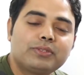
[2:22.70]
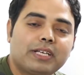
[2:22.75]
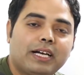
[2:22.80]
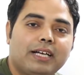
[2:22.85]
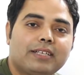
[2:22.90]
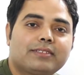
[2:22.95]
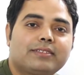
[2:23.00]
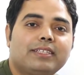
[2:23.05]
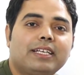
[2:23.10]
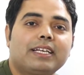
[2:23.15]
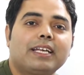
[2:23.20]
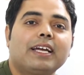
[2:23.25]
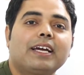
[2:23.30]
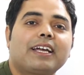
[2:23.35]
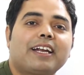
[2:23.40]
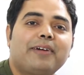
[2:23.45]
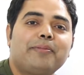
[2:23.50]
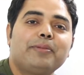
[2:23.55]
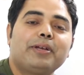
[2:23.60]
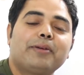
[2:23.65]
उस हंसने के
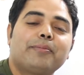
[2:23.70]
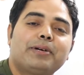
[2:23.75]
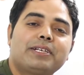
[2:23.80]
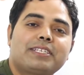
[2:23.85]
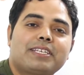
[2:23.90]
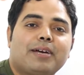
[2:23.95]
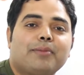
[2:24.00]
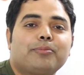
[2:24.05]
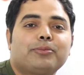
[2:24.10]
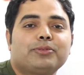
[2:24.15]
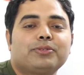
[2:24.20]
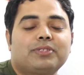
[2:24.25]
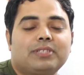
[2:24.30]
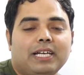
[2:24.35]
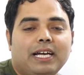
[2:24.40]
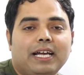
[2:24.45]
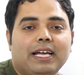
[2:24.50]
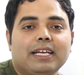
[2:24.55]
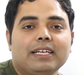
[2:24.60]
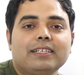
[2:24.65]
क्रम में एक बच्चा
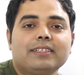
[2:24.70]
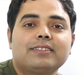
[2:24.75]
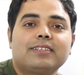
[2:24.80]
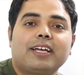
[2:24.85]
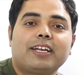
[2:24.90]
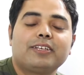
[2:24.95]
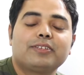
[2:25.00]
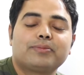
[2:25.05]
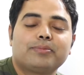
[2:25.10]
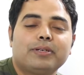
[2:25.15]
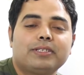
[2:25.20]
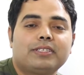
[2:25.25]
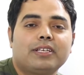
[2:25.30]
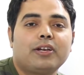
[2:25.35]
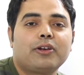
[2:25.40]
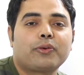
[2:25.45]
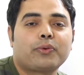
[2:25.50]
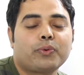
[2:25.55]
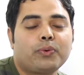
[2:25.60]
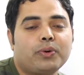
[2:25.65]
पूछता है कि सर इसमें से
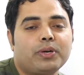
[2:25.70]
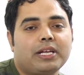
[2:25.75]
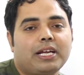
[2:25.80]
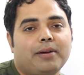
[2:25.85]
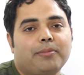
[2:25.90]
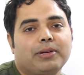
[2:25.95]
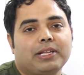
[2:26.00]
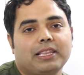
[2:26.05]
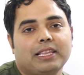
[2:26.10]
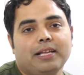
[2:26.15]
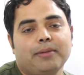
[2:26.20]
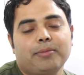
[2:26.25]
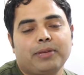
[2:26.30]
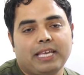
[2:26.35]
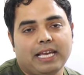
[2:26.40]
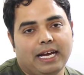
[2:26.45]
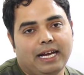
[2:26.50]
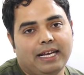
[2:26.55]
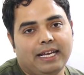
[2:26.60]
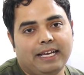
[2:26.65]
रोड का मतलब
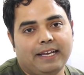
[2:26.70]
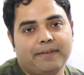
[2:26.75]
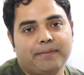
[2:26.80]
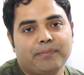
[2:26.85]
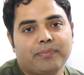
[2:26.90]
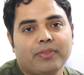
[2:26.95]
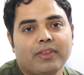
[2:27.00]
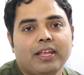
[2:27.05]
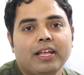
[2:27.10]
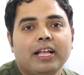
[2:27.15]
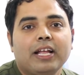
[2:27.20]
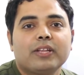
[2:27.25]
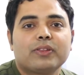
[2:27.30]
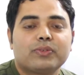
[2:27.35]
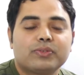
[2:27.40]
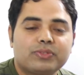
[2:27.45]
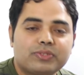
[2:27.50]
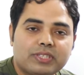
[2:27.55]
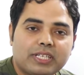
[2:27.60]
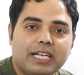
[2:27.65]
क्या है
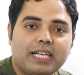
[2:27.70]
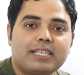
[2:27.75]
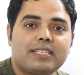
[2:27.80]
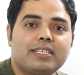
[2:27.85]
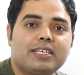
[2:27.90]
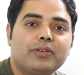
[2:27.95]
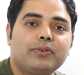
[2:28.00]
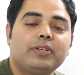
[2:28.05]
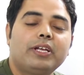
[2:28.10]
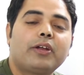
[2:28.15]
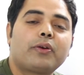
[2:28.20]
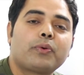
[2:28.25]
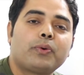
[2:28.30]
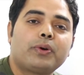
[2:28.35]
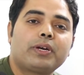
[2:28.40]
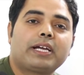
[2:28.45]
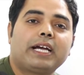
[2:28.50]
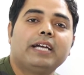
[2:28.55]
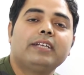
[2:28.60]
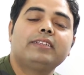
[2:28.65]
तो सर जी उन्हें
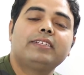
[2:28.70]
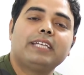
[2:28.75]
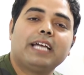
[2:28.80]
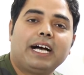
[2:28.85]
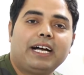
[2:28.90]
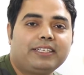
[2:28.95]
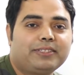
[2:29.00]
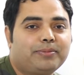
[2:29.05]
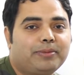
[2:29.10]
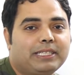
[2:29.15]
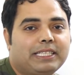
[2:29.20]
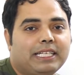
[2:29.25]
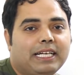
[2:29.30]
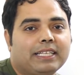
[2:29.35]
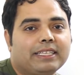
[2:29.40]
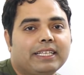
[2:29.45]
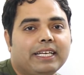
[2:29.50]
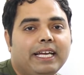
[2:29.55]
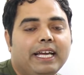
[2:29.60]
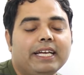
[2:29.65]
रोड का इतिहास
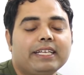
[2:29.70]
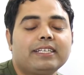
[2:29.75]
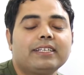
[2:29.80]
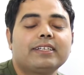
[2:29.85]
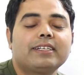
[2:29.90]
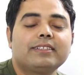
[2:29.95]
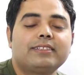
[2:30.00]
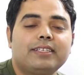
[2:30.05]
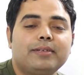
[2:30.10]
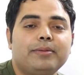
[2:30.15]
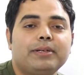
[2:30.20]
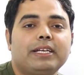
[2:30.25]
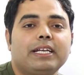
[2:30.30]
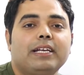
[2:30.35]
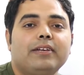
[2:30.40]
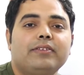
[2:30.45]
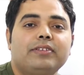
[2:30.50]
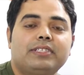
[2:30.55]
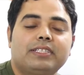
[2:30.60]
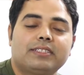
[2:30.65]
बताते हैं कि किसी भी
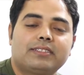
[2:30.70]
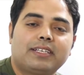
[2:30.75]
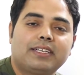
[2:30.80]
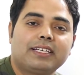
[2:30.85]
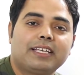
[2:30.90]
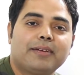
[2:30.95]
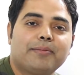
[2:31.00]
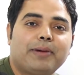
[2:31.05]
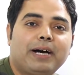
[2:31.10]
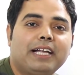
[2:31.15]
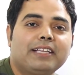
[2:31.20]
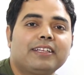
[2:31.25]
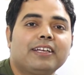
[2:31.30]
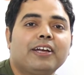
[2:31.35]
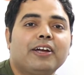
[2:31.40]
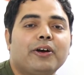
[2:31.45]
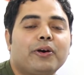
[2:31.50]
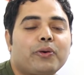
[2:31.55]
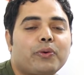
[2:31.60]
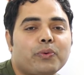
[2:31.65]
रेलवे स्टेशन के बाद
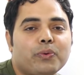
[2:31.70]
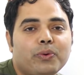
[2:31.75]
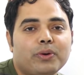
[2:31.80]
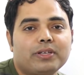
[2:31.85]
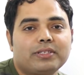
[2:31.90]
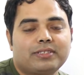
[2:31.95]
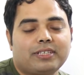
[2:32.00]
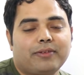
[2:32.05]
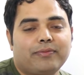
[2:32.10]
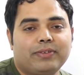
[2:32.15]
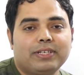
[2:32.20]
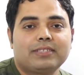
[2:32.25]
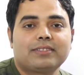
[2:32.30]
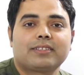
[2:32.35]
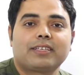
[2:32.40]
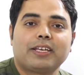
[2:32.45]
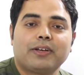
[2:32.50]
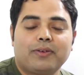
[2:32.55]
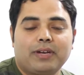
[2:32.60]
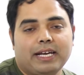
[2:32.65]
रोड सफिक्स
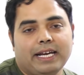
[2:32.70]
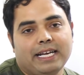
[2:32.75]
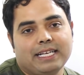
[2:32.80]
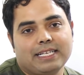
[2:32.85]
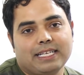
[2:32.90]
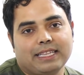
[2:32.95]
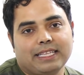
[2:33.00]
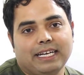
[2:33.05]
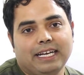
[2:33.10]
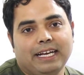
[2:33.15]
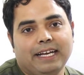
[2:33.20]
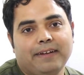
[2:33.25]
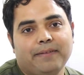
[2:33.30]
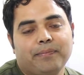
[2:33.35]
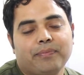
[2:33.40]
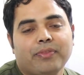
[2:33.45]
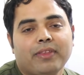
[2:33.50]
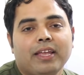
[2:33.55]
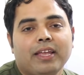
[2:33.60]
क्यों लगाया जाता है